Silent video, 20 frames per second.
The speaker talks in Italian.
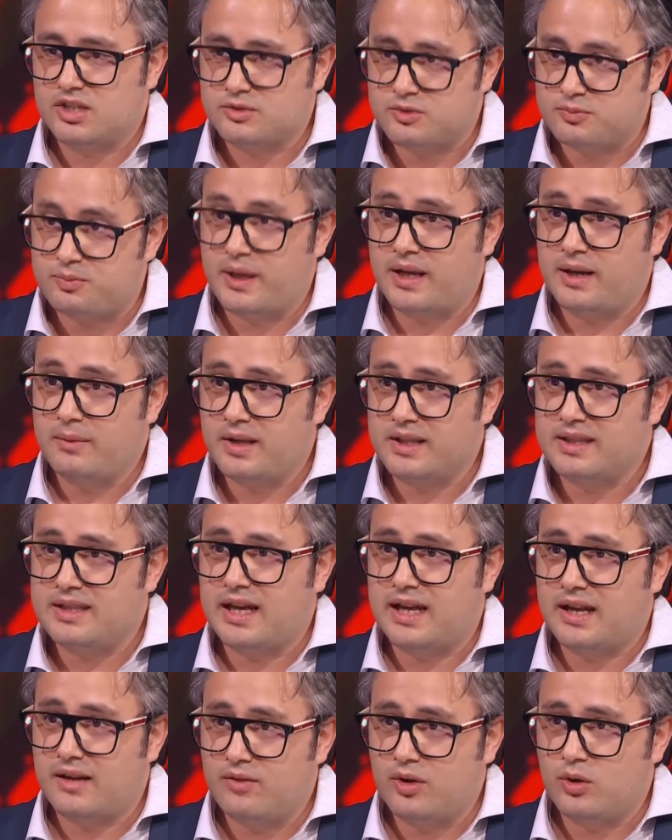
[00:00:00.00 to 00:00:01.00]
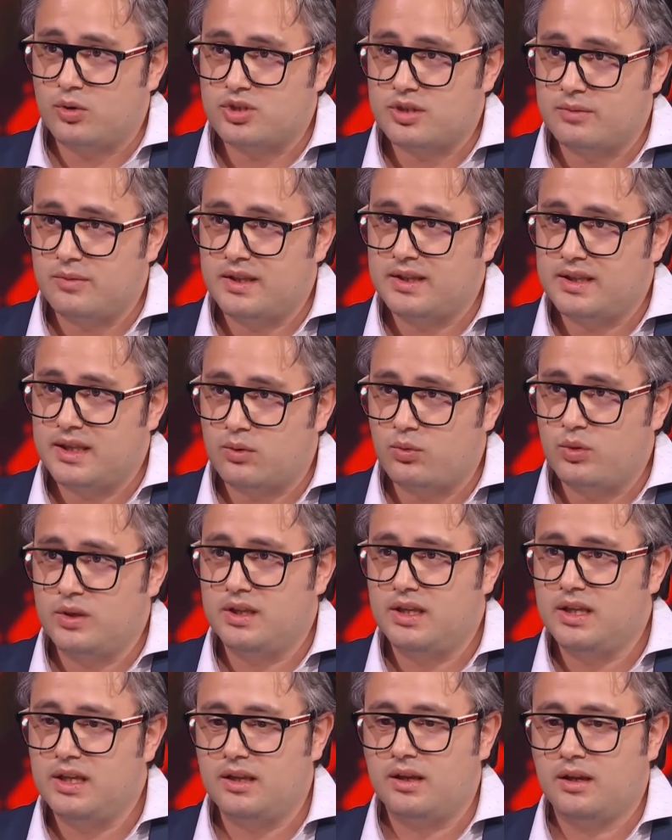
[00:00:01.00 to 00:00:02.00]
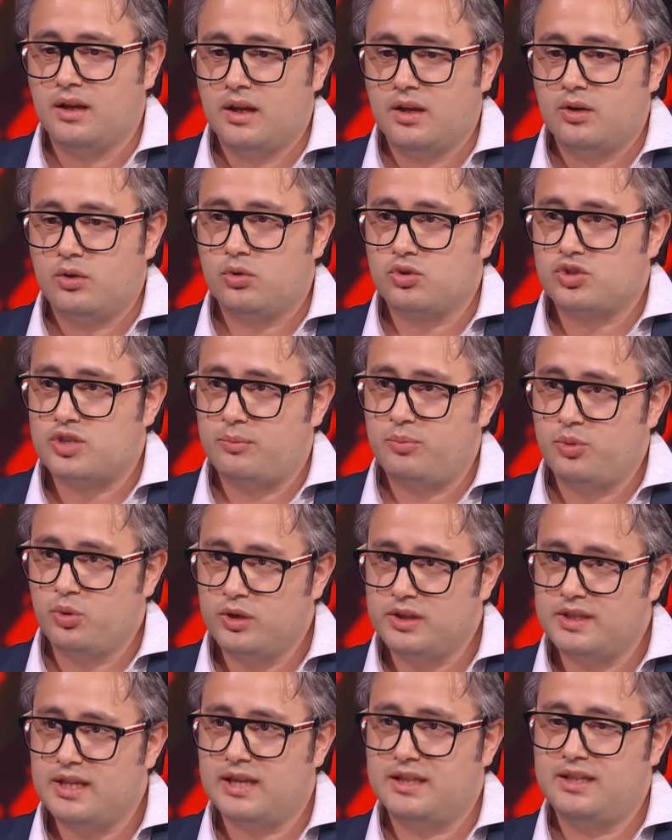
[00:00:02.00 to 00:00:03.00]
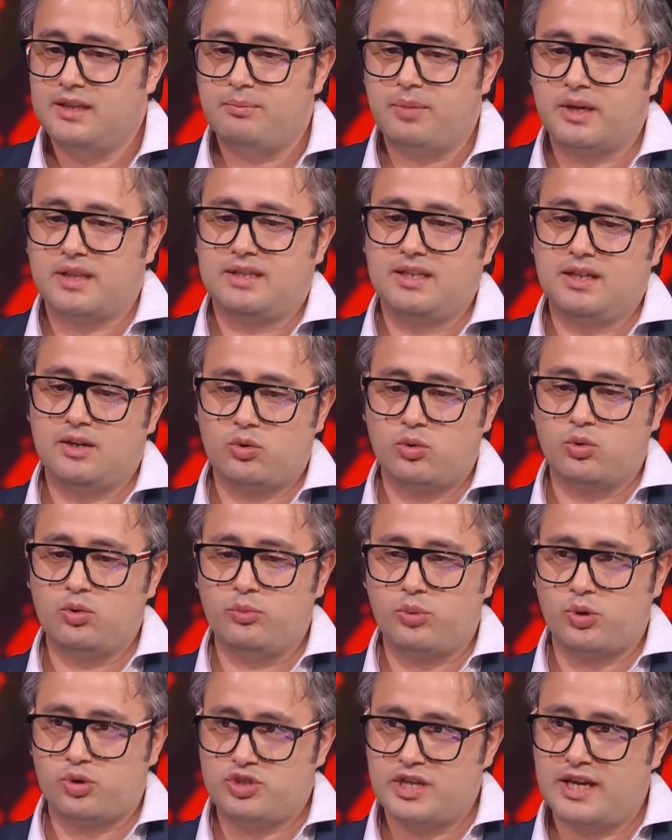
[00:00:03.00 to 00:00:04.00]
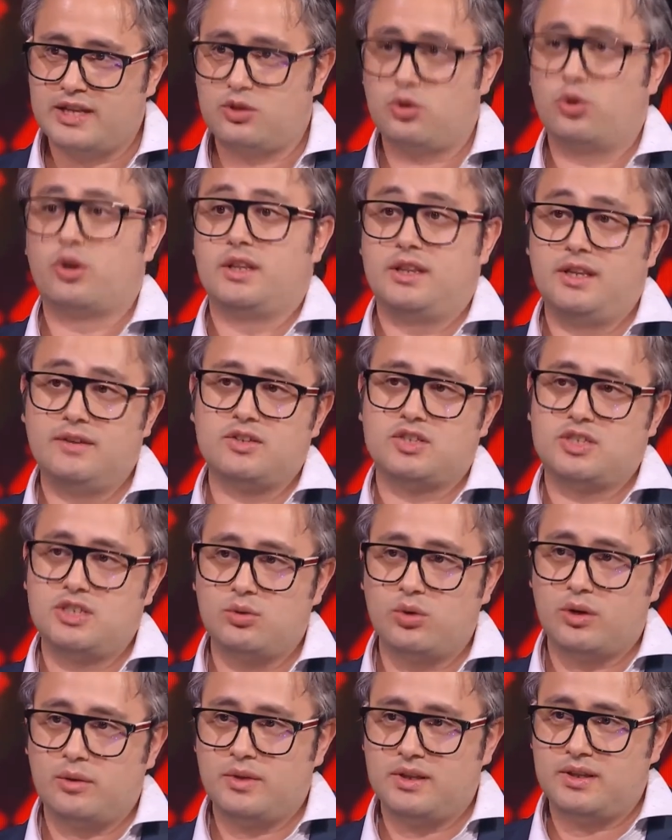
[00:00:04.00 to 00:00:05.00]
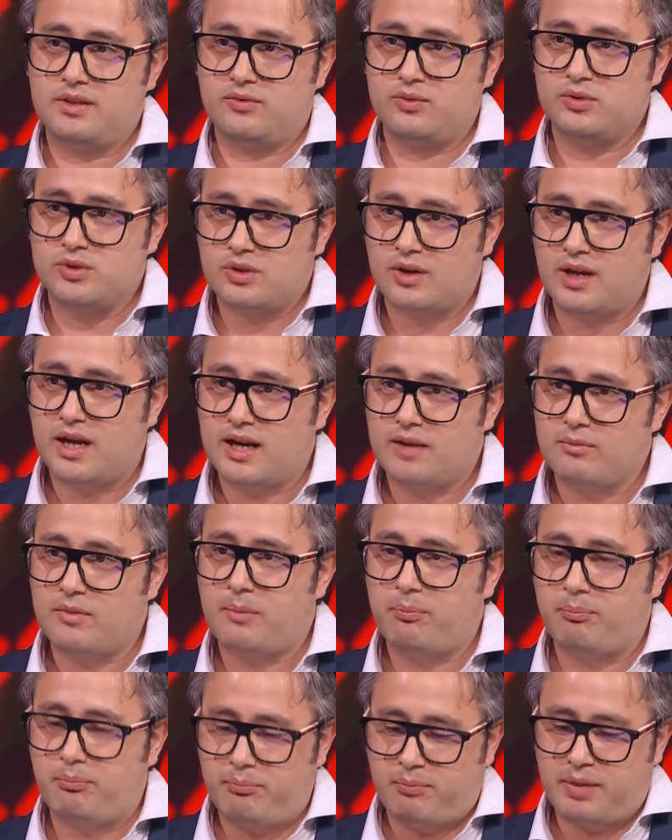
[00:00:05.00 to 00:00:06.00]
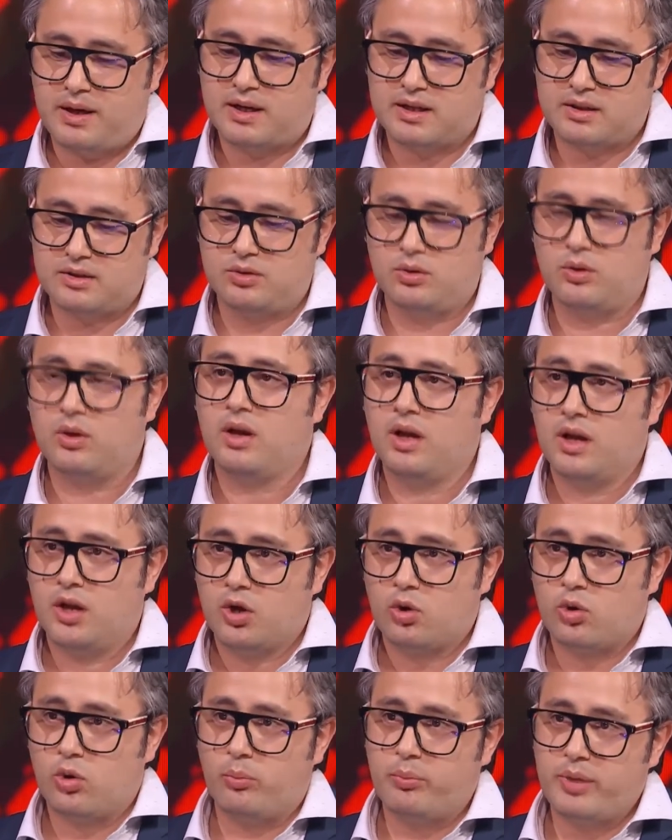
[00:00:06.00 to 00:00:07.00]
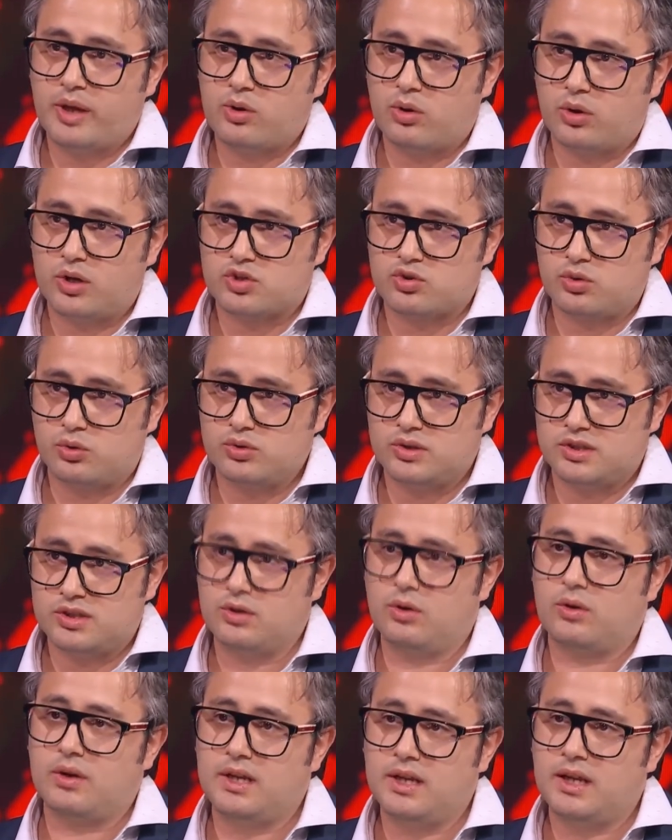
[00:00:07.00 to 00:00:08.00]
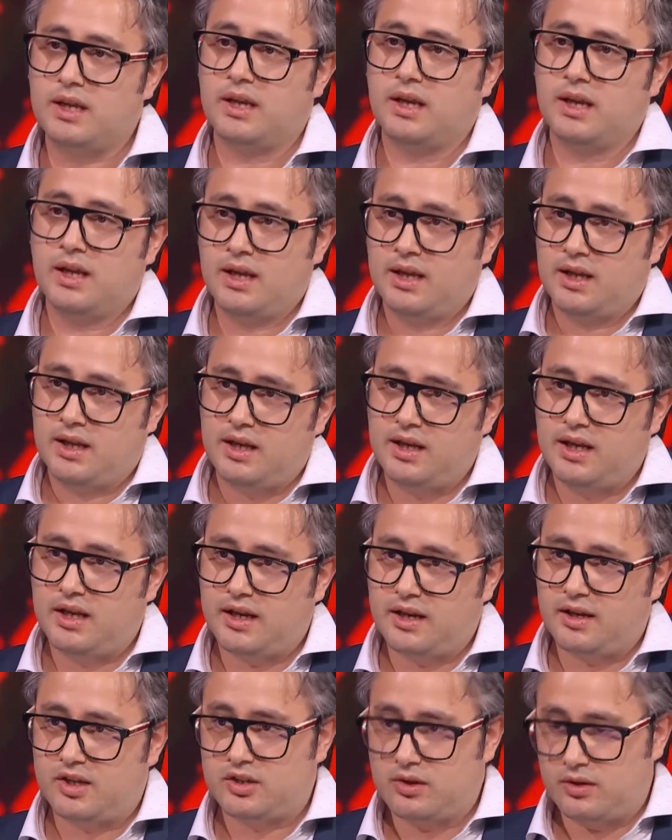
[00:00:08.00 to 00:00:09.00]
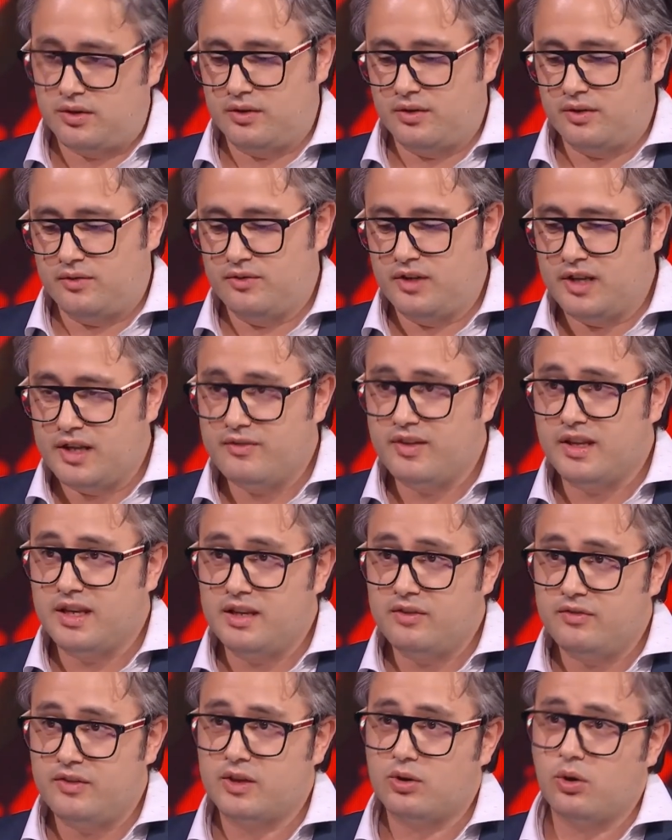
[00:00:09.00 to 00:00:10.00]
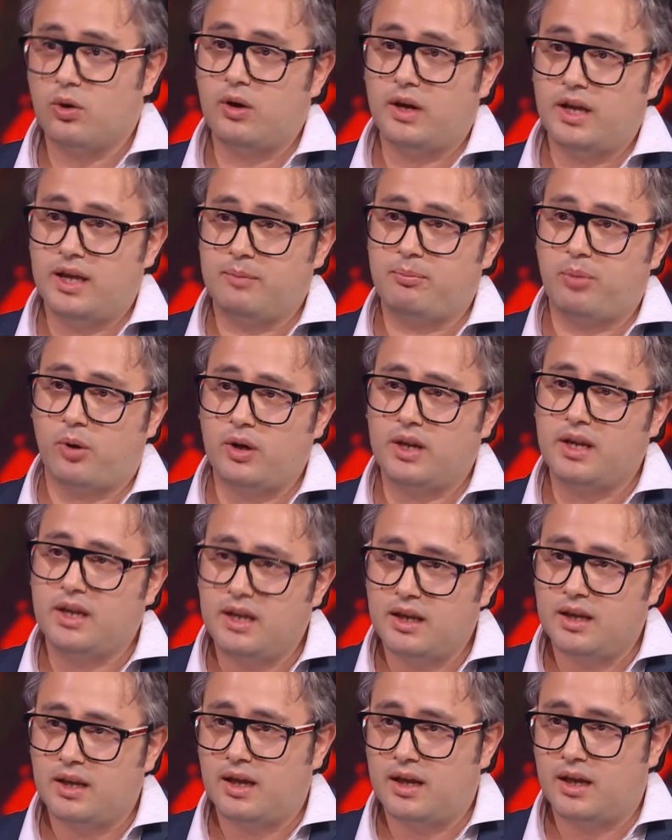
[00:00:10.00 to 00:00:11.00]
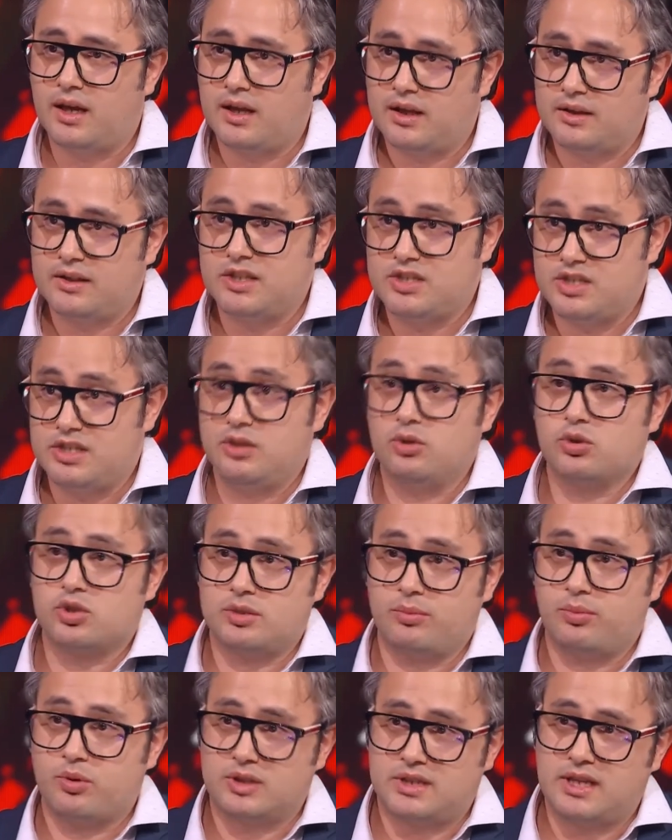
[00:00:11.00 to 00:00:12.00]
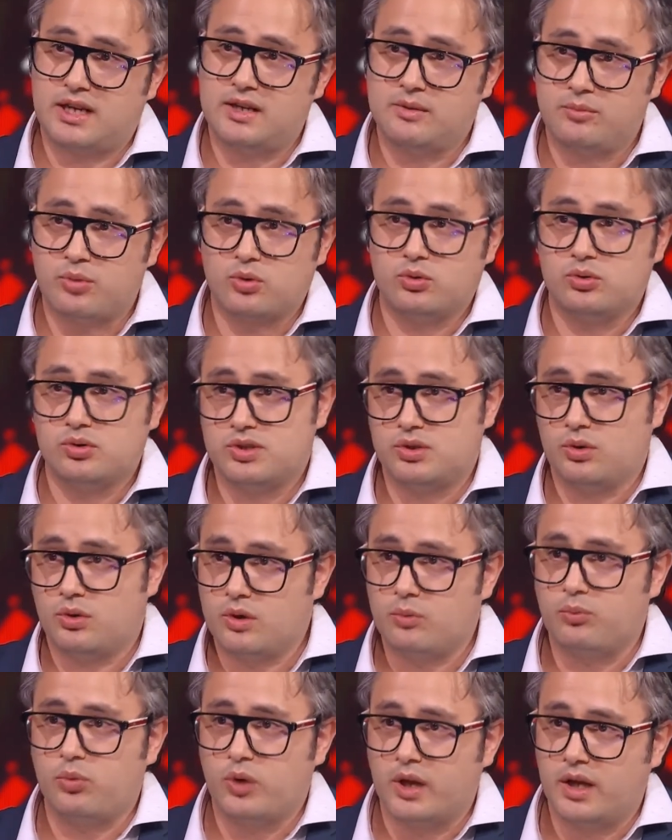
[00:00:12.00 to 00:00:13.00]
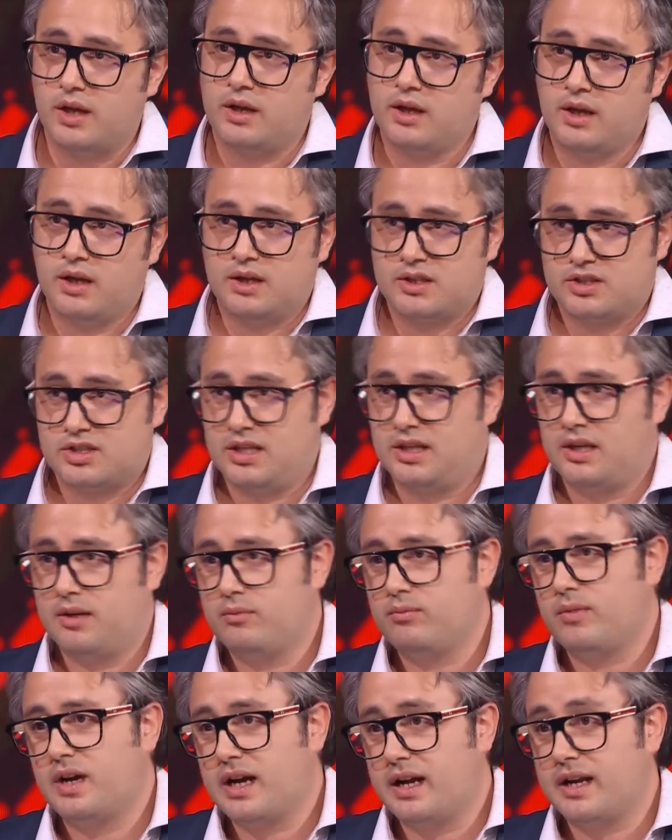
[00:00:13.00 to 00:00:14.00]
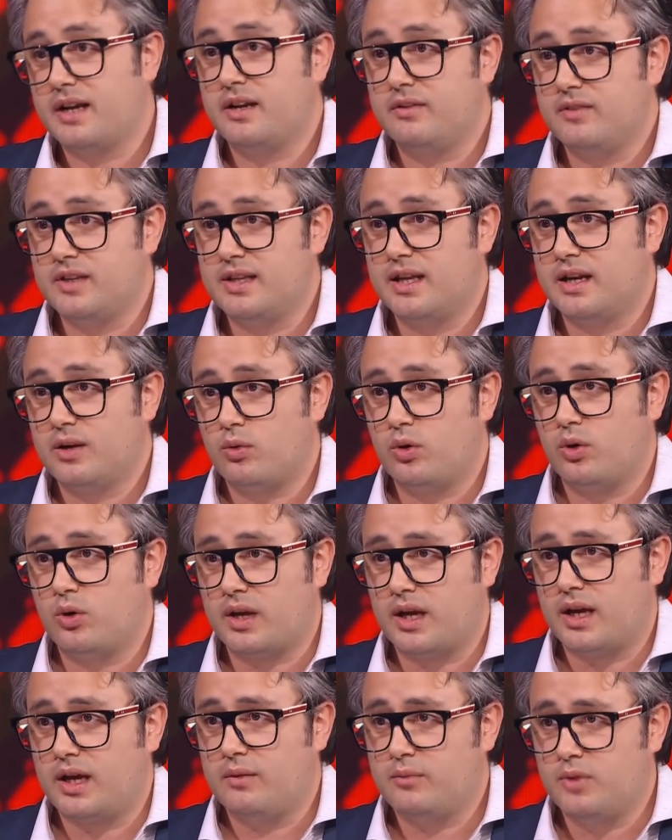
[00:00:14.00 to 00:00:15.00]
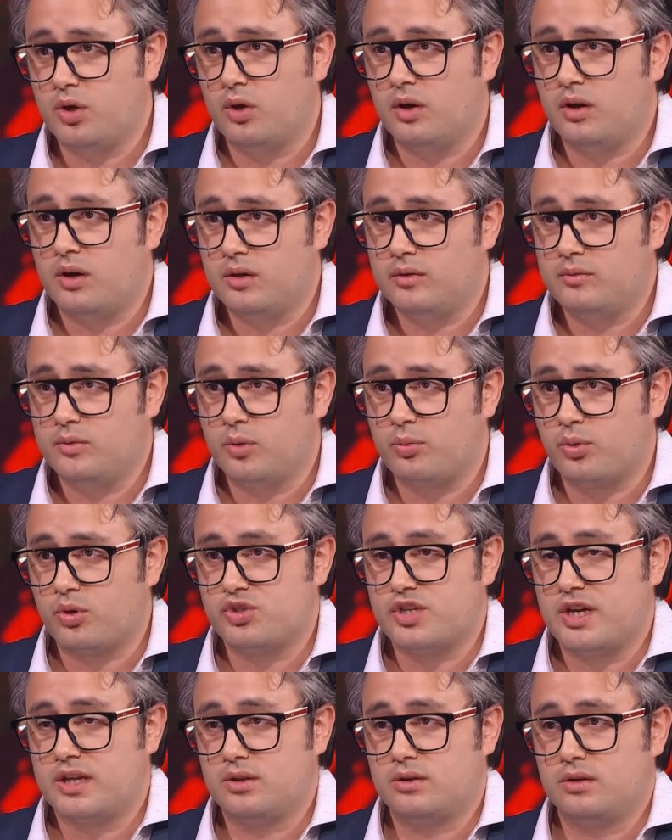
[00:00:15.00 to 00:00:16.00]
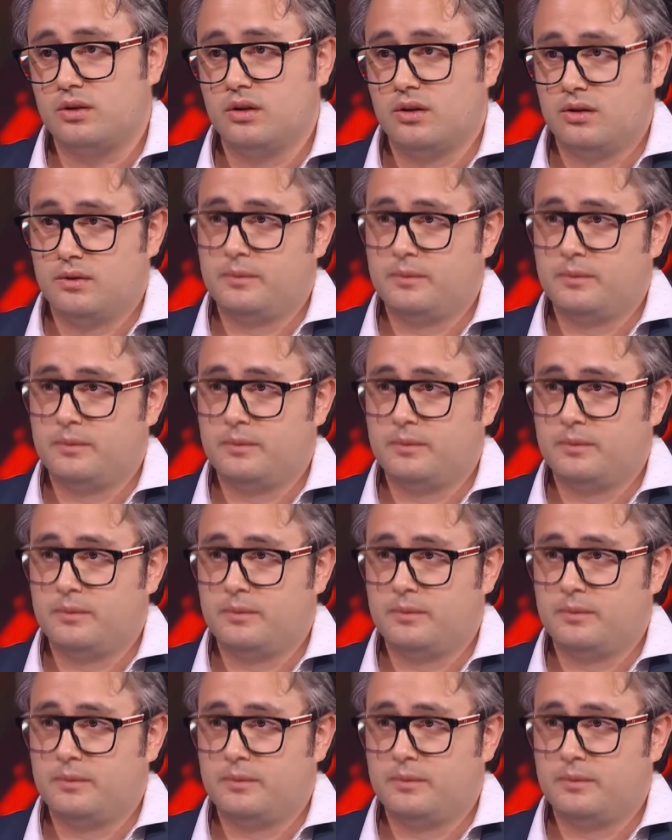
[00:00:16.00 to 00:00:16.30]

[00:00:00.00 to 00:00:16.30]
sperimentare velocemente e quindi non c'è più l'idea di partire con un progetto che deve sicuramente funzionare, ma parto con piccole soluzioni, le le verifico e poi eh, decido se portarle in produzione oppure se magari rivedere quello che è il mio, il mio, progetto.